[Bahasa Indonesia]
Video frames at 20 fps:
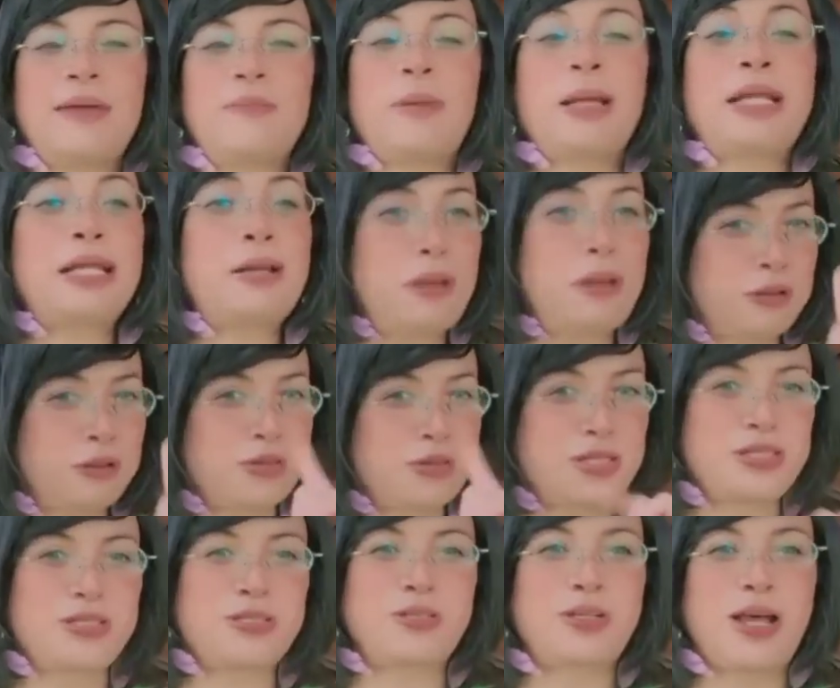pada
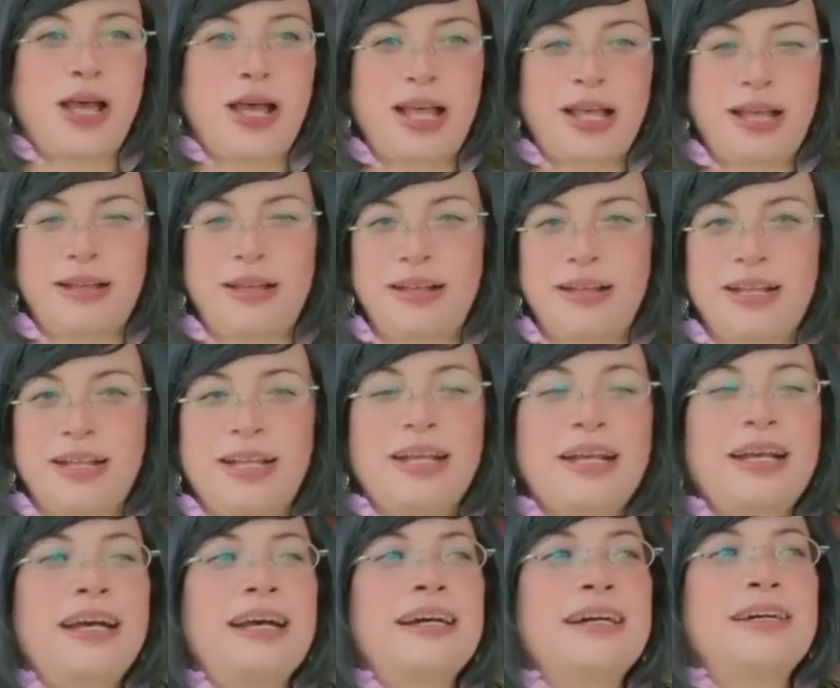Madosuki sudah
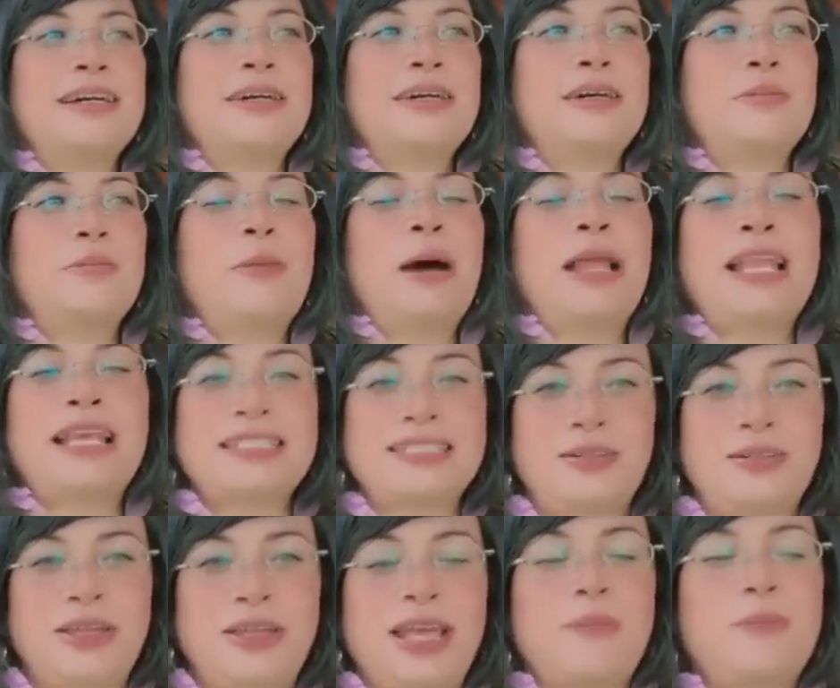uh, balas
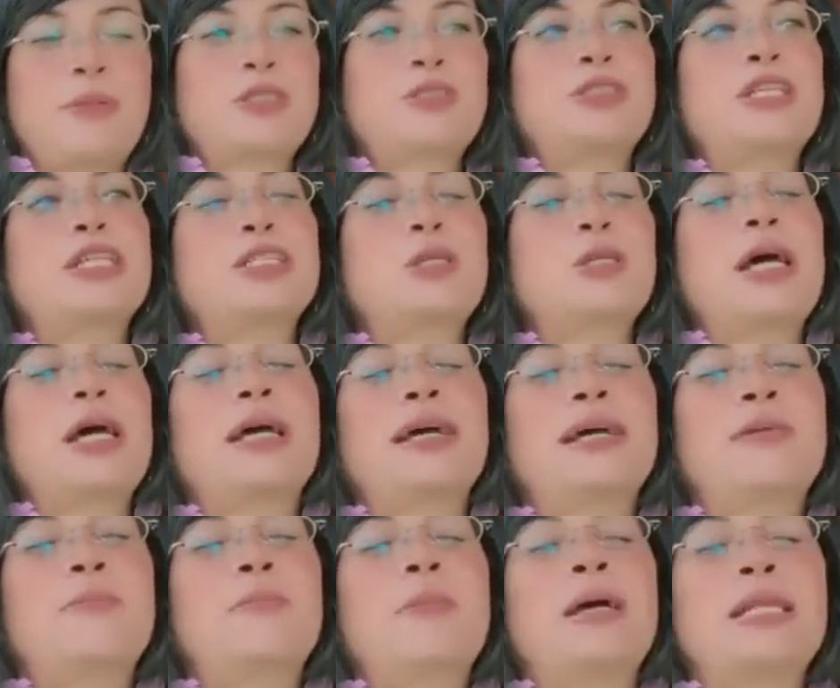loh ya. Maksudnya
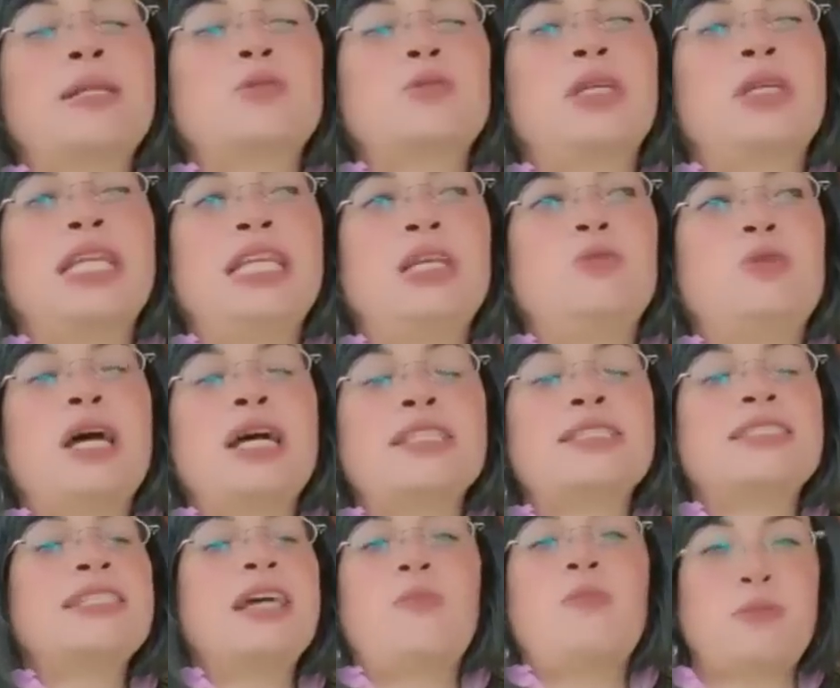uh, ini udah
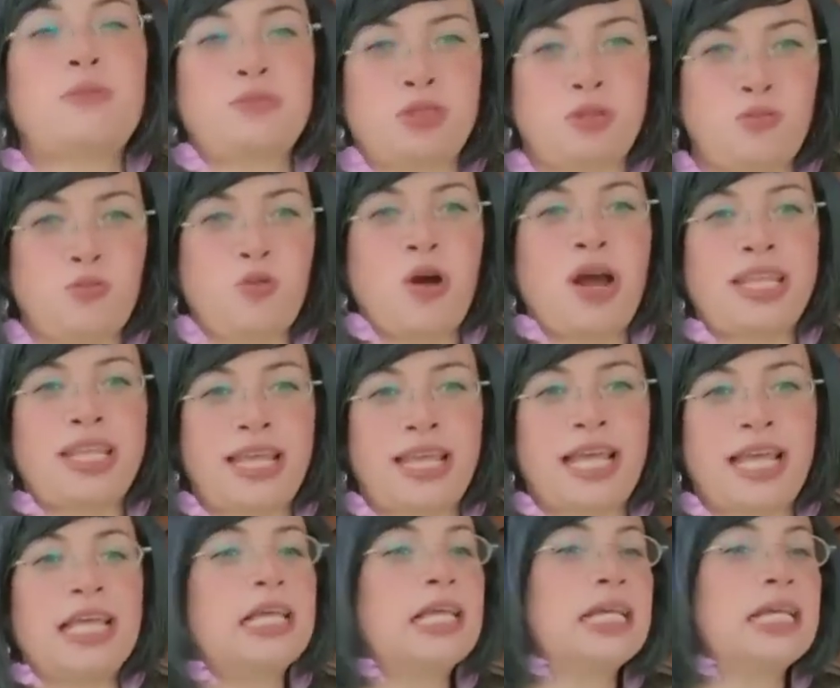jawab semuanya.